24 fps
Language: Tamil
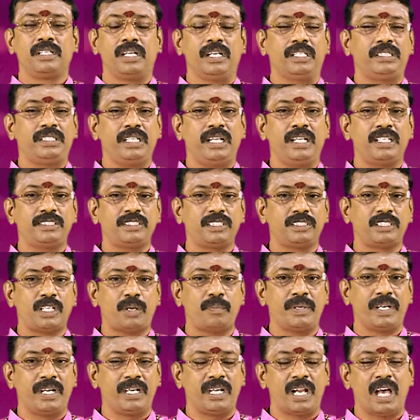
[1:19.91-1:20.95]
கிருத்தி
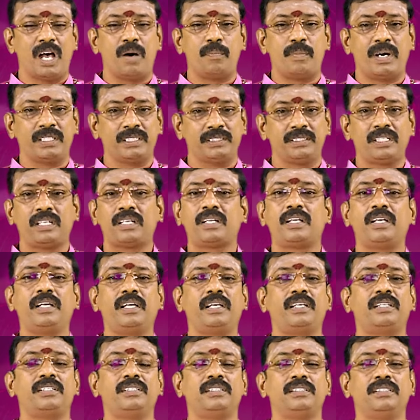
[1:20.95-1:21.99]
நட்சத்திரம் இரண்டாம் பாதத்திற்கு
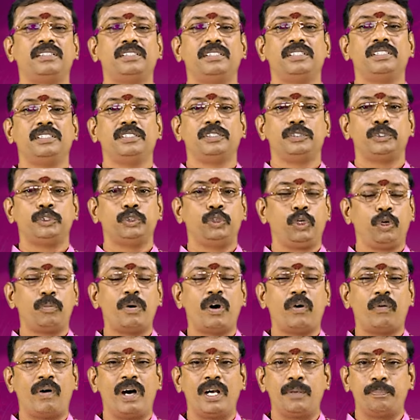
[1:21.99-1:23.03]
குரு
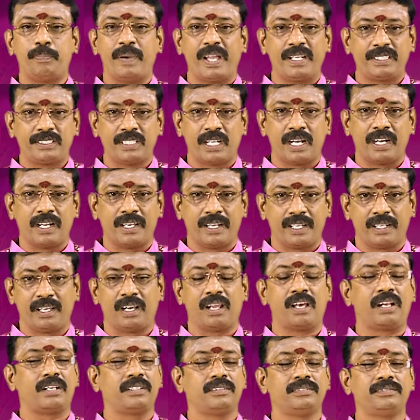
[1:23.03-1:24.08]
பகவான் பேச்சாக
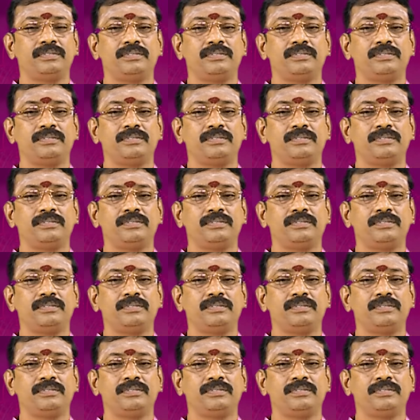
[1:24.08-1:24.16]
இருக்கிறார்